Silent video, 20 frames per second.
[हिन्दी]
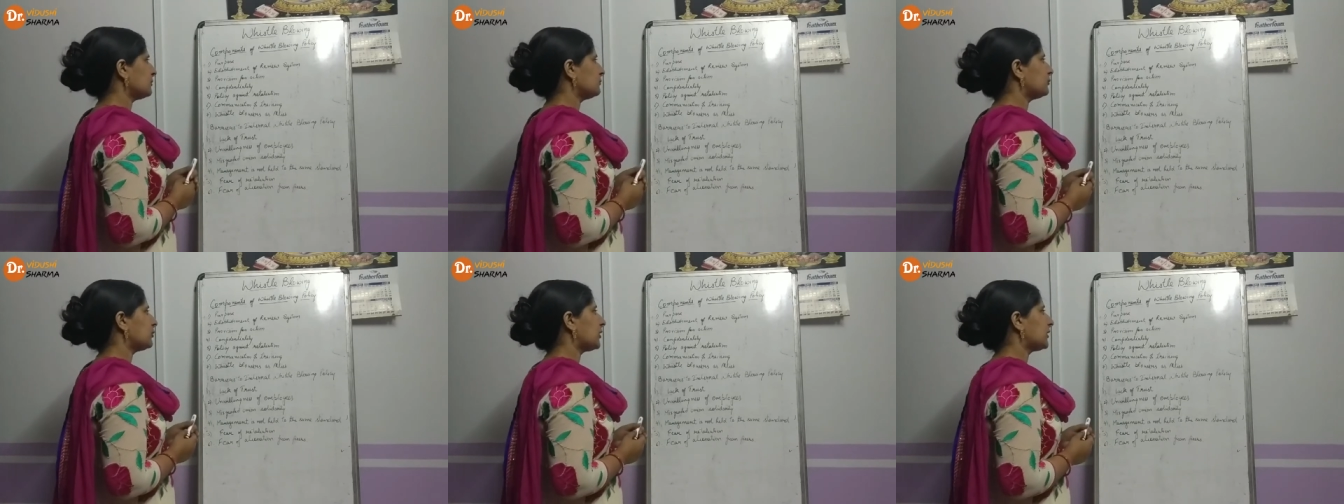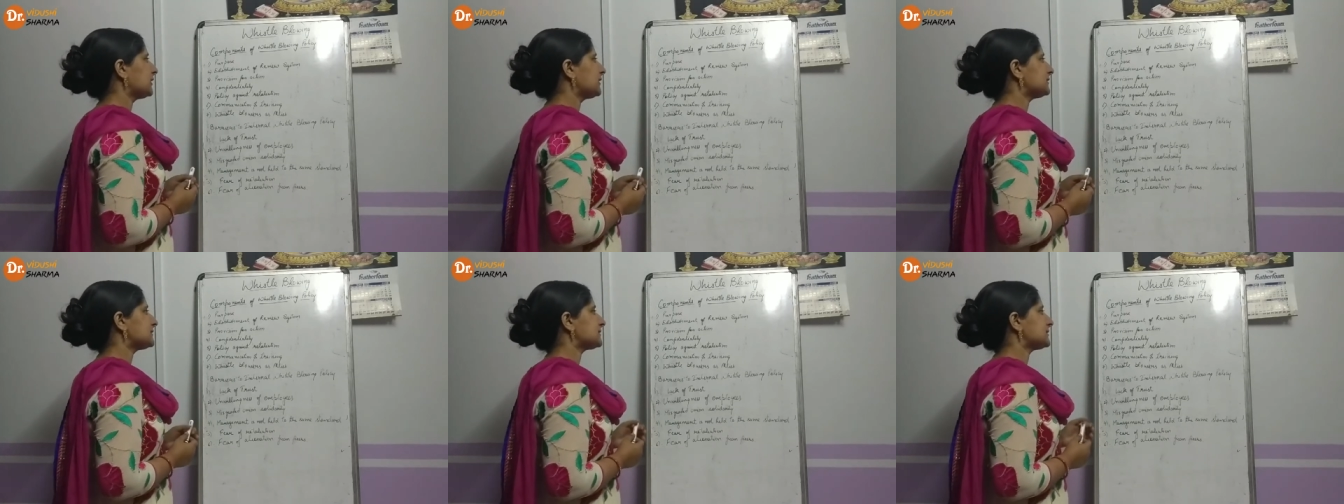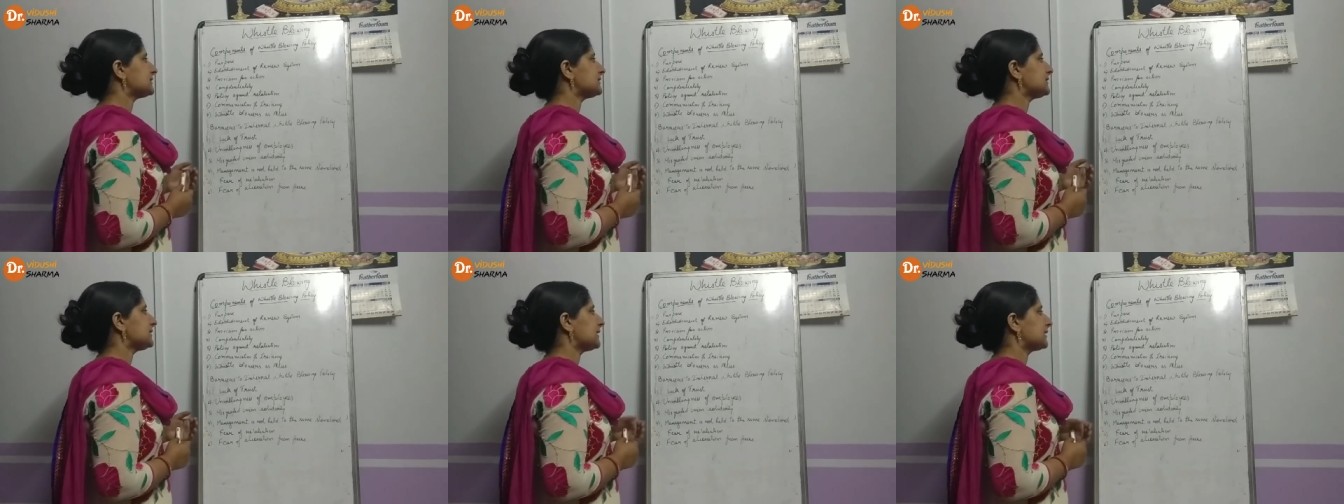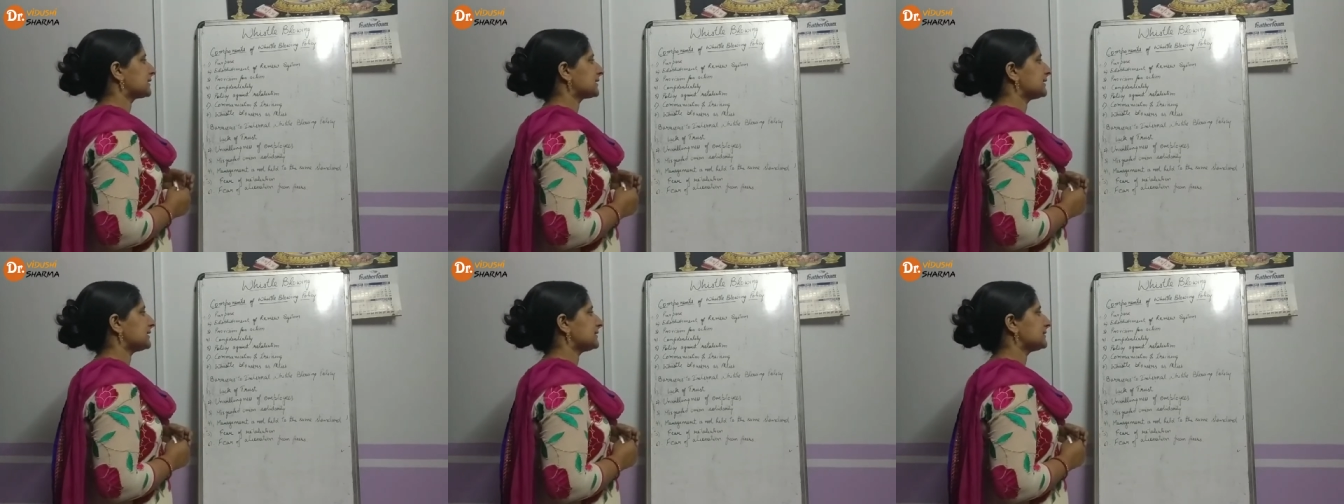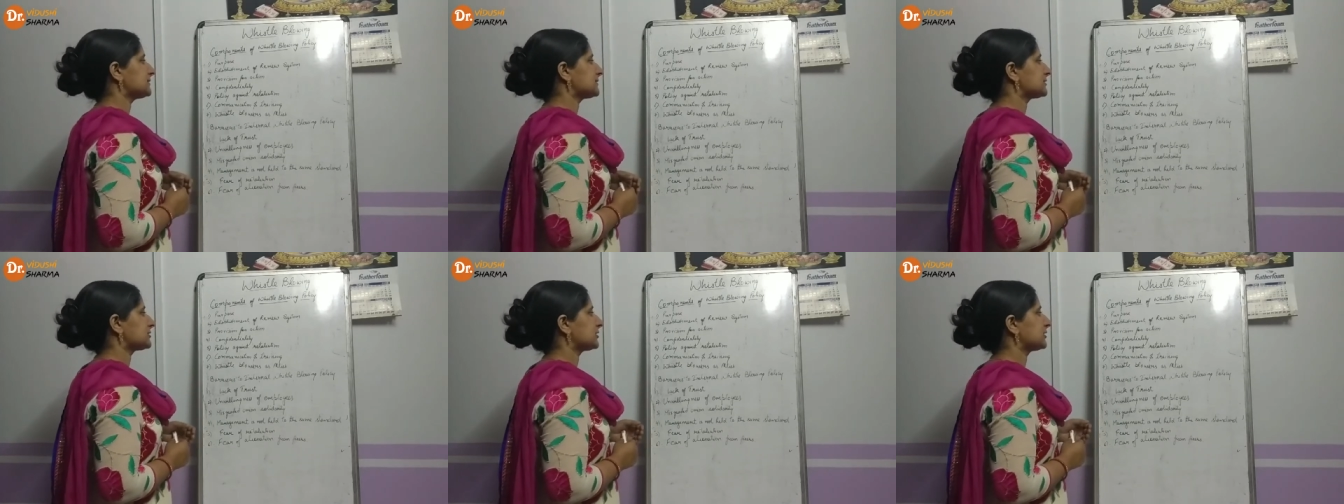पॉलिसी
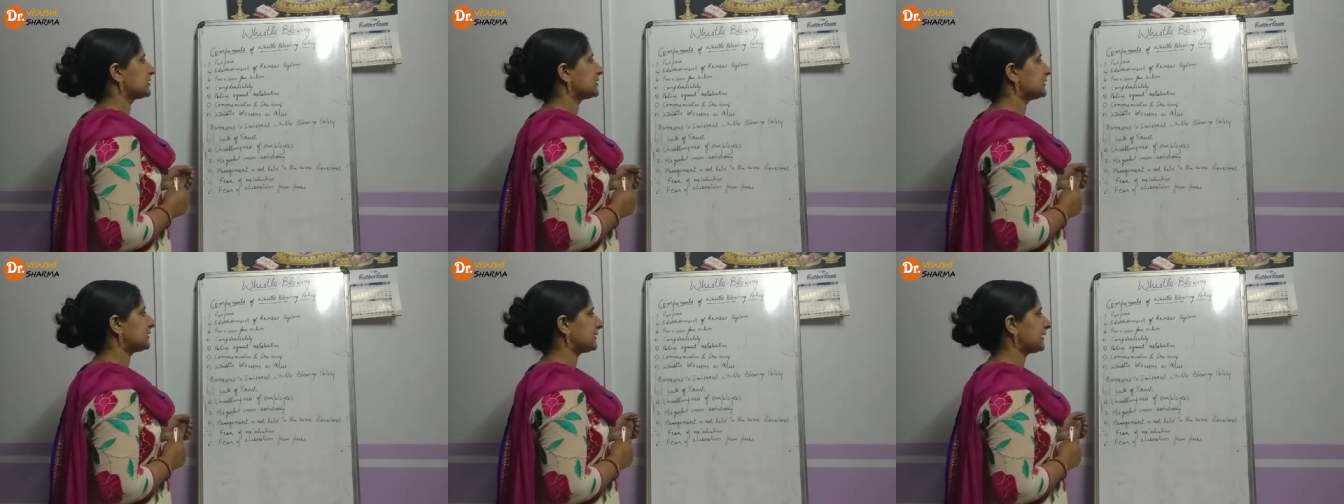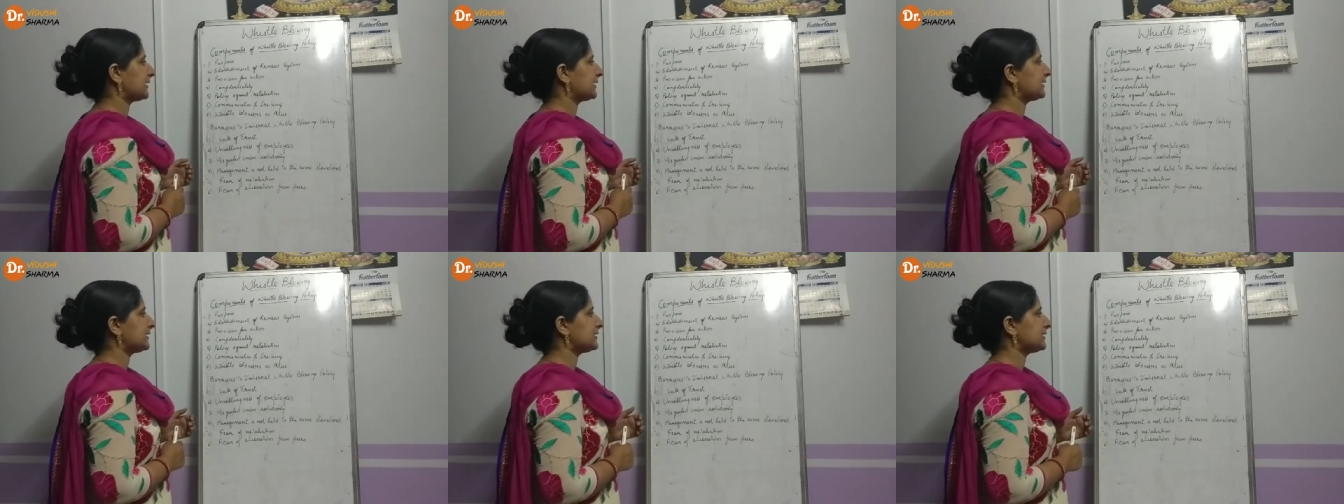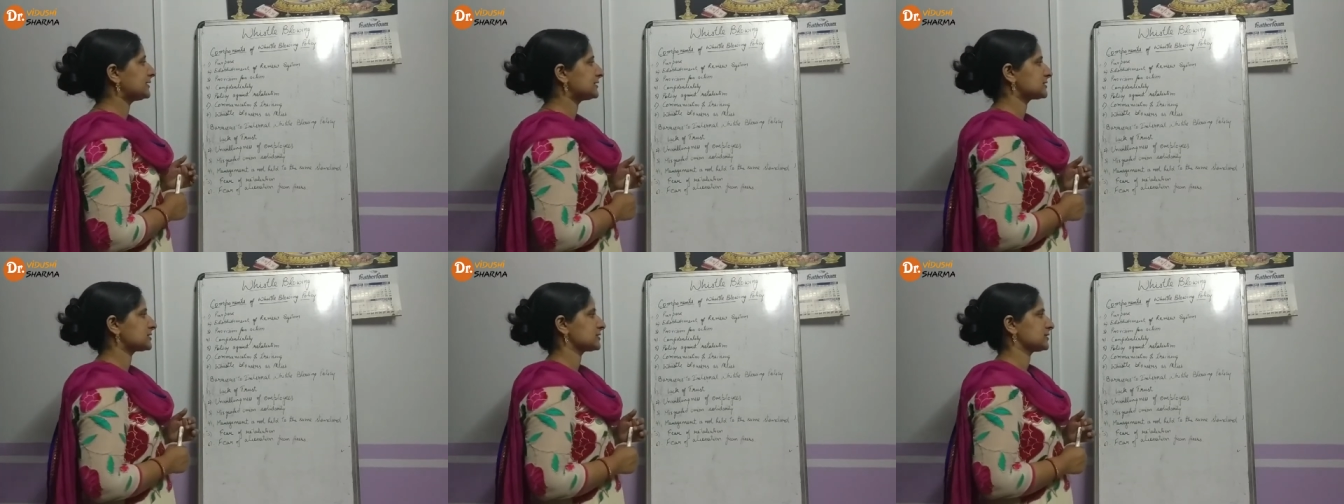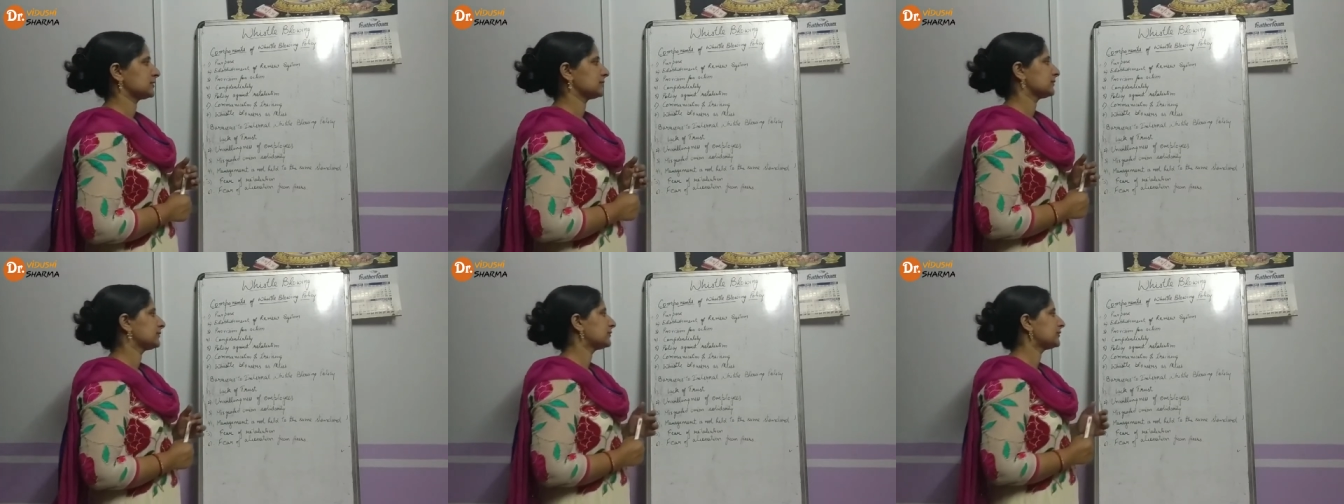अगेंस्ट रिटेलिएशन